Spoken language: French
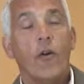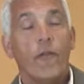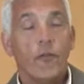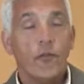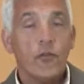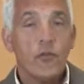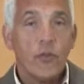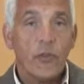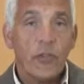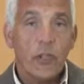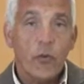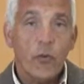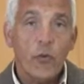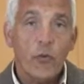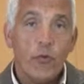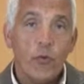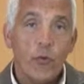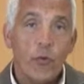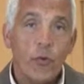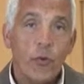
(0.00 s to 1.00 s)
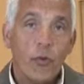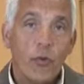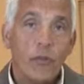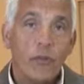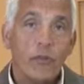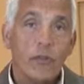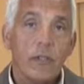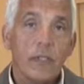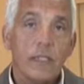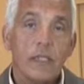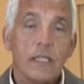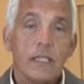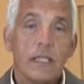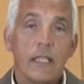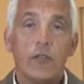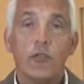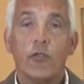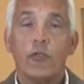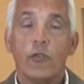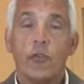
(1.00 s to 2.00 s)
En fonction des cultures,
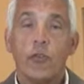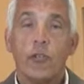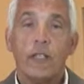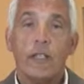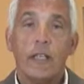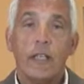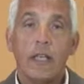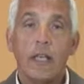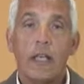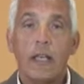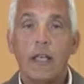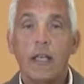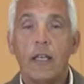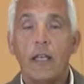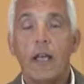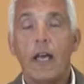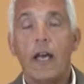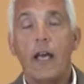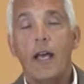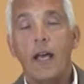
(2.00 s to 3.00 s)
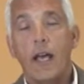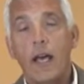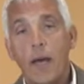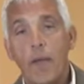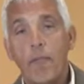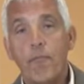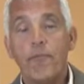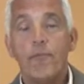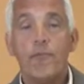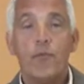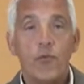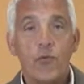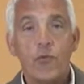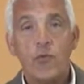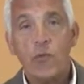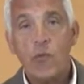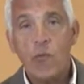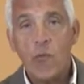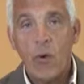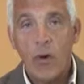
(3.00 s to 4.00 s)
cette autorité est
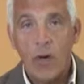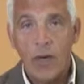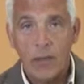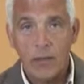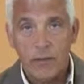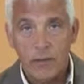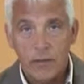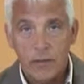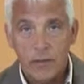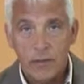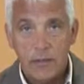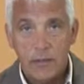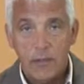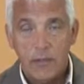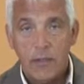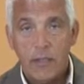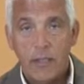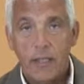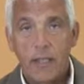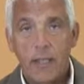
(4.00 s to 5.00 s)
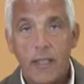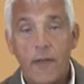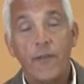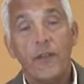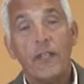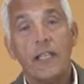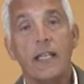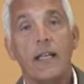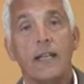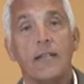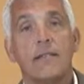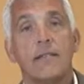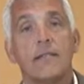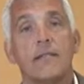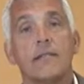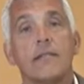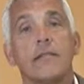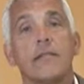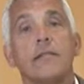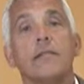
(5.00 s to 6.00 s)
plus ou moins
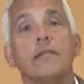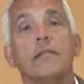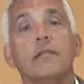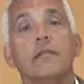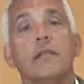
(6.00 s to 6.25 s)
efficace.